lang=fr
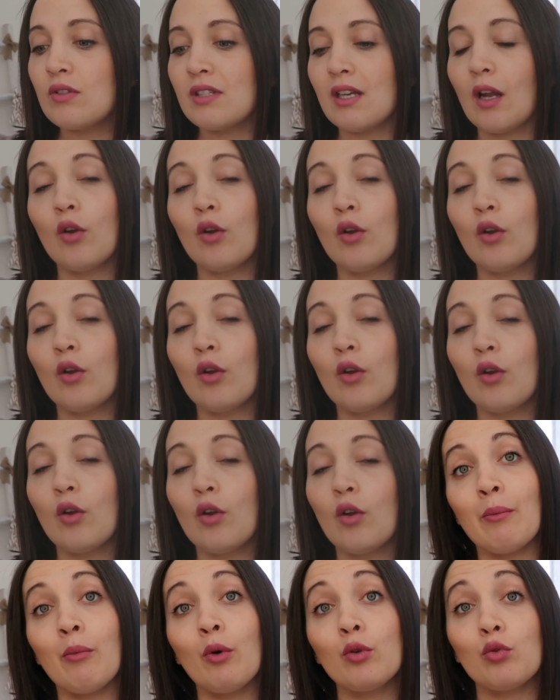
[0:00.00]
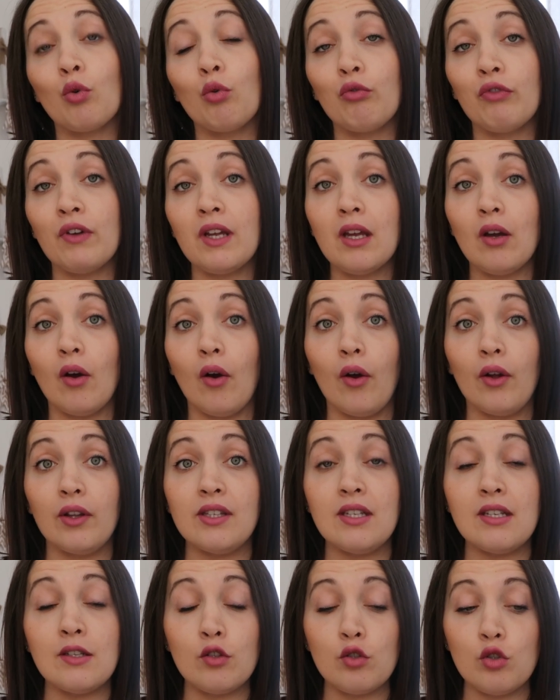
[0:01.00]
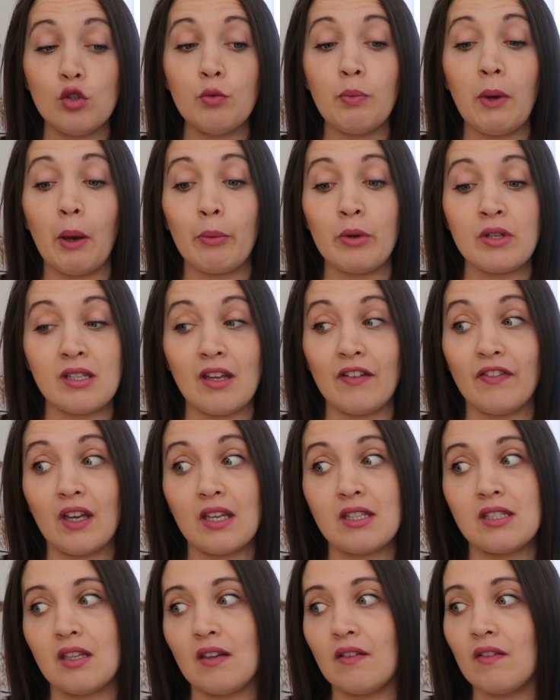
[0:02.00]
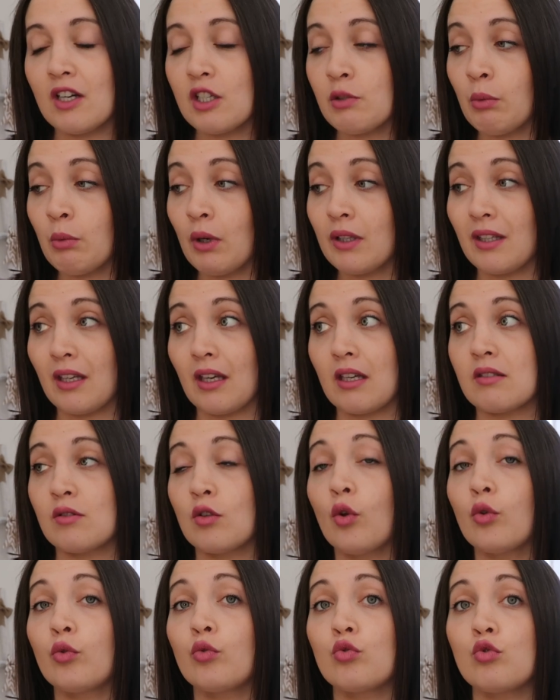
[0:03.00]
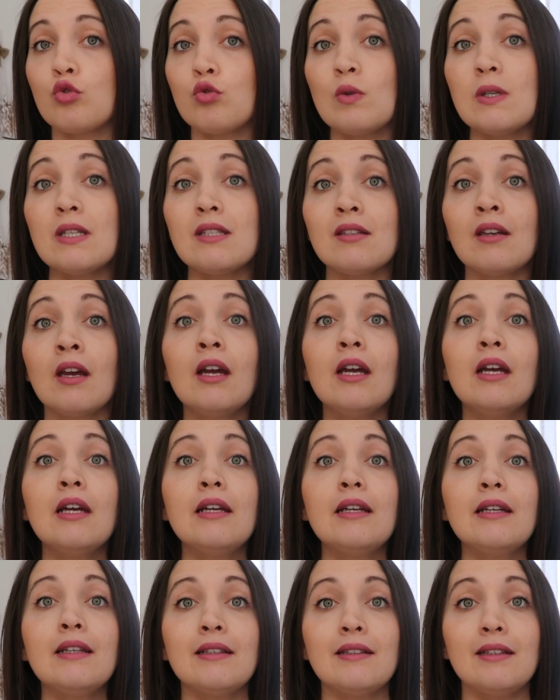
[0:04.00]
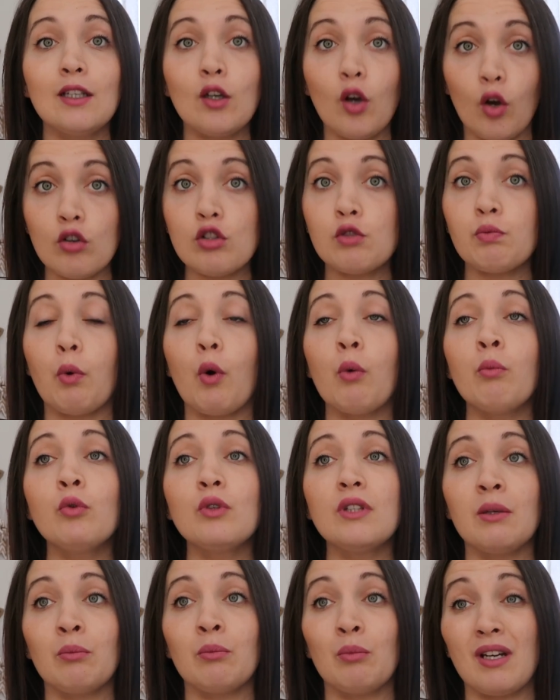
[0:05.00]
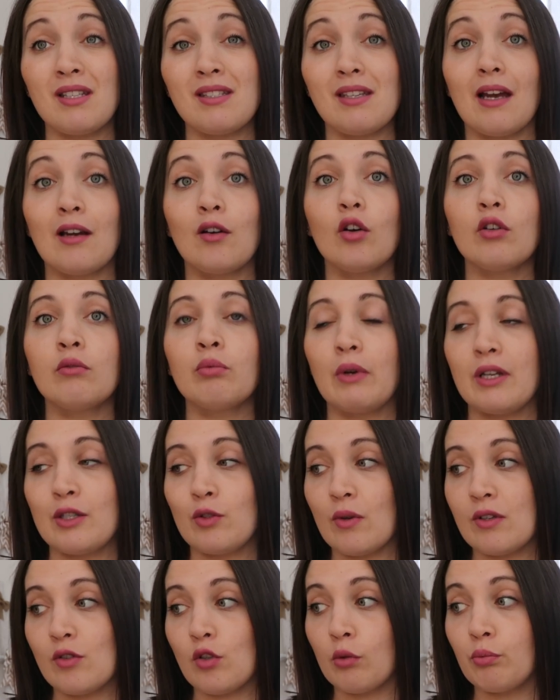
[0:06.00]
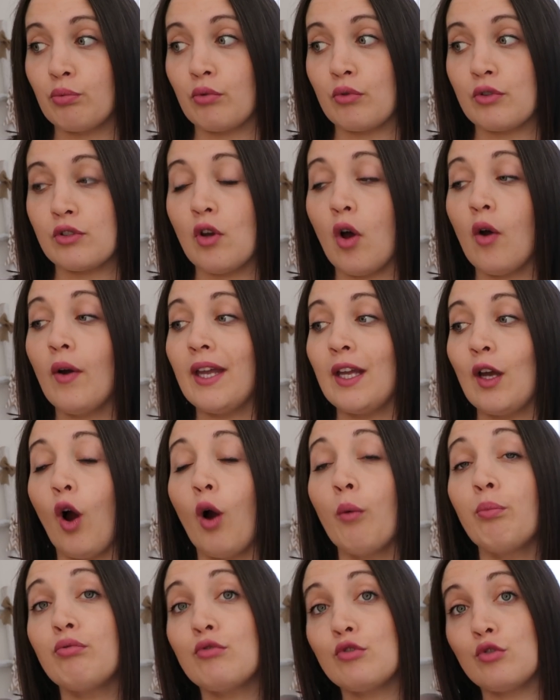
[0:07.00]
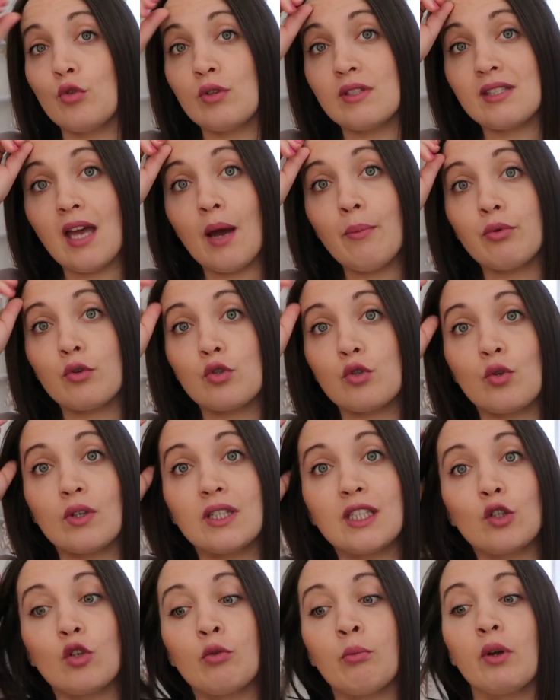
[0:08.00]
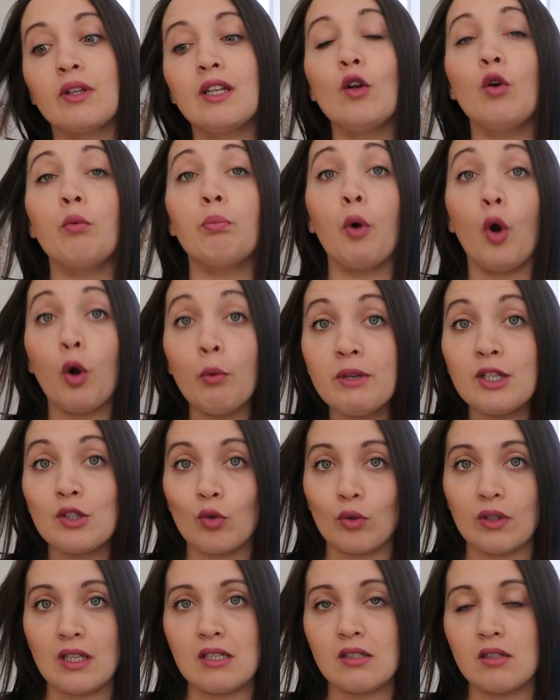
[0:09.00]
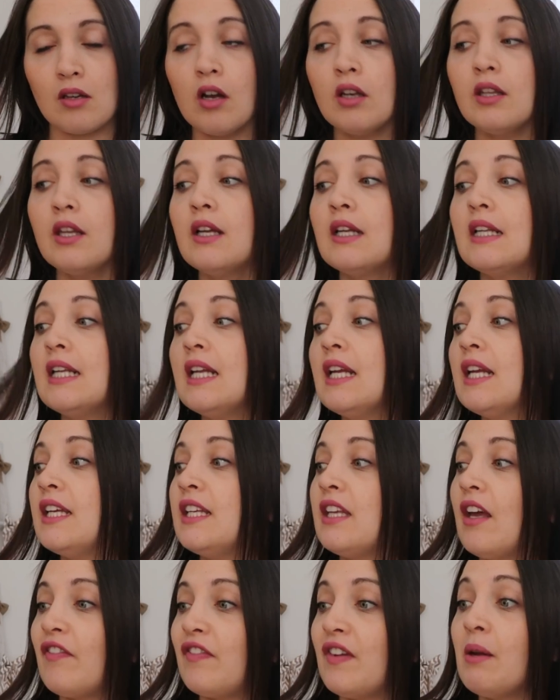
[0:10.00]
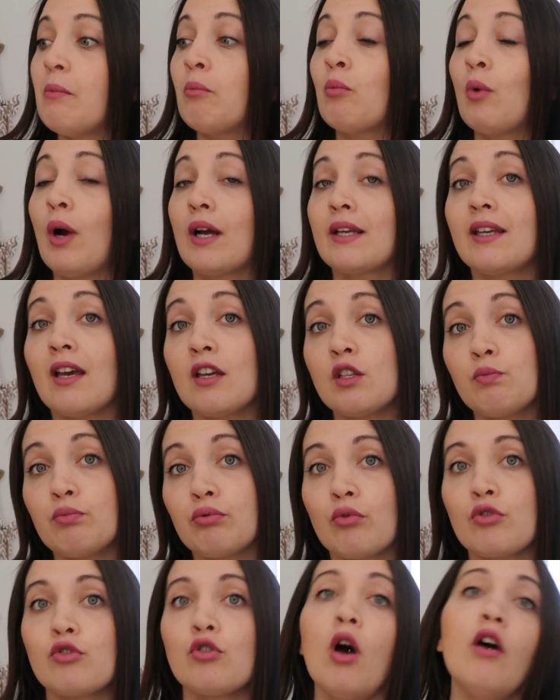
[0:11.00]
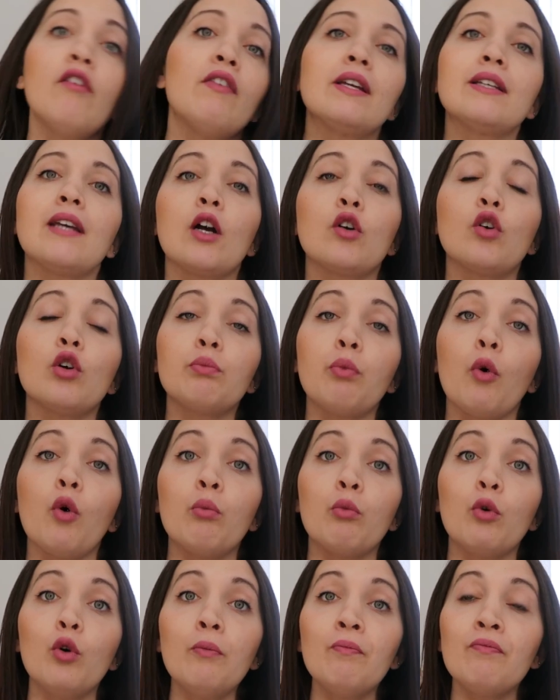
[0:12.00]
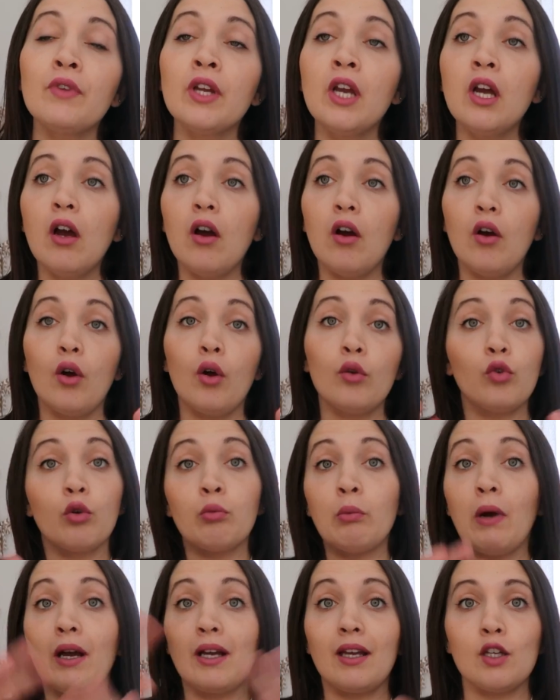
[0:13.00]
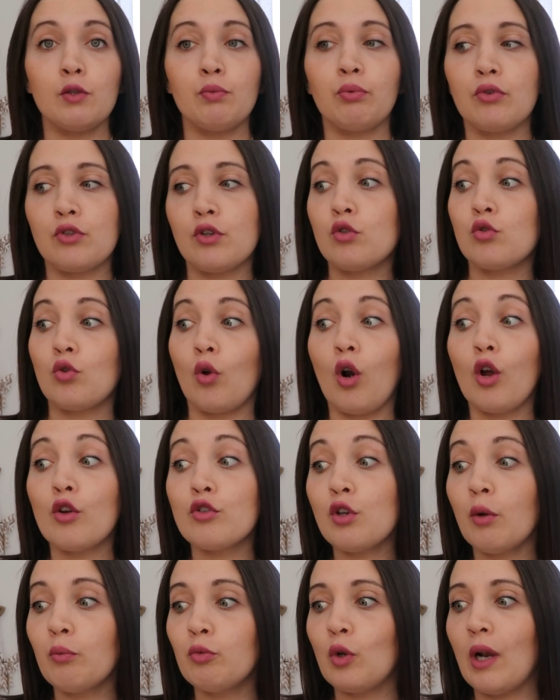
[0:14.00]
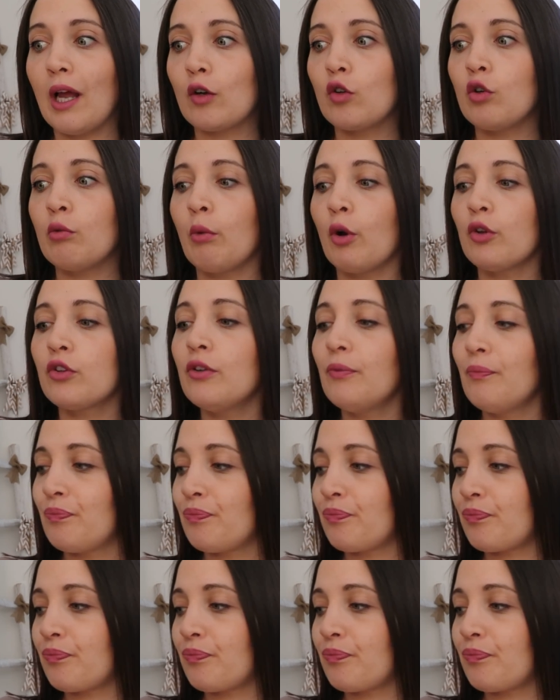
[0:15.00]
de Zalando, j'ai vraiment trouvé euh, des super bonnes affaires, c'était vachement intéressant. Tout de suite, des grosses promos, des moins 50, moins 60%. Et en plus de ça, pour ceux qui commandaient le premier jour des soldes, il y avait moins 15% avec un code promo. Euh, donc moins 15% sur l'ensemble de la commande.